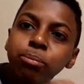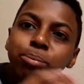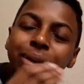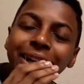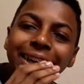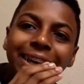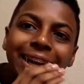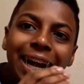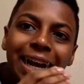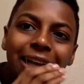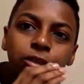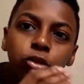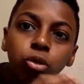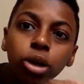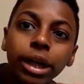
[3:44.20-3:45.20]

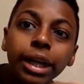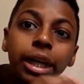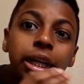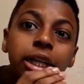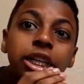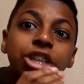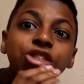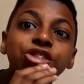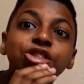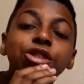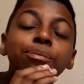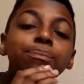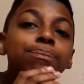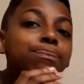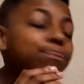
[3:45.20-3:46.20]
palhaço, cara
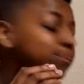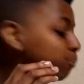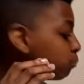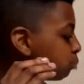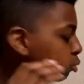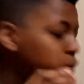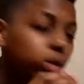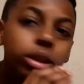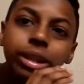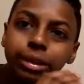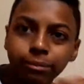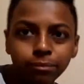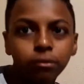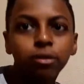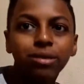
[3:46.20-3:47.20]
de
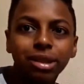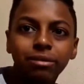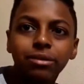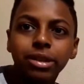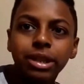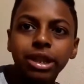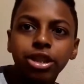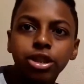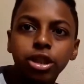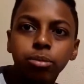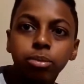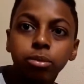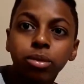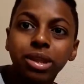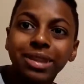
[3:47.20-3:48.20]
puta. Vou falar a verdade aqui
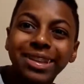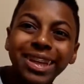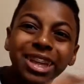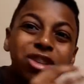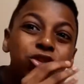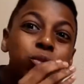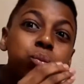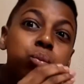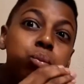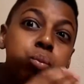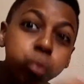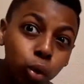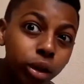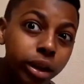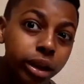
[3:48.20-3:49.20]
pra vocês. Cara de
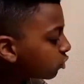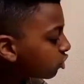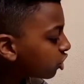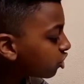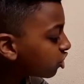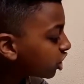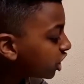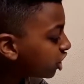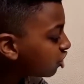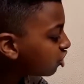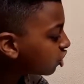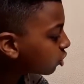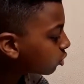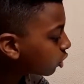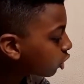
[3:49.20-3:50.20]
puta, gente, que
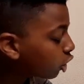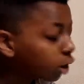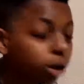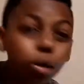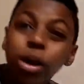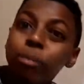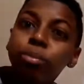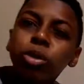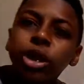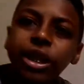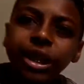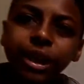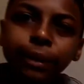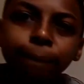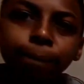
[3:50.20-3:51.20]
ridículo. Olha, olha a
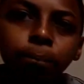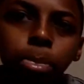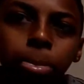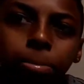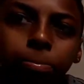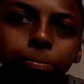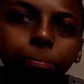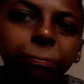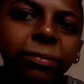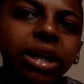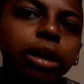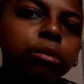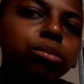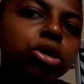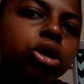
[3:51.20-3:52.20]
boquinha.
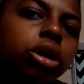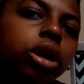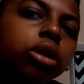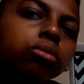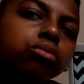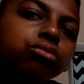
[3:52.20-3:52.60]
A boquinha.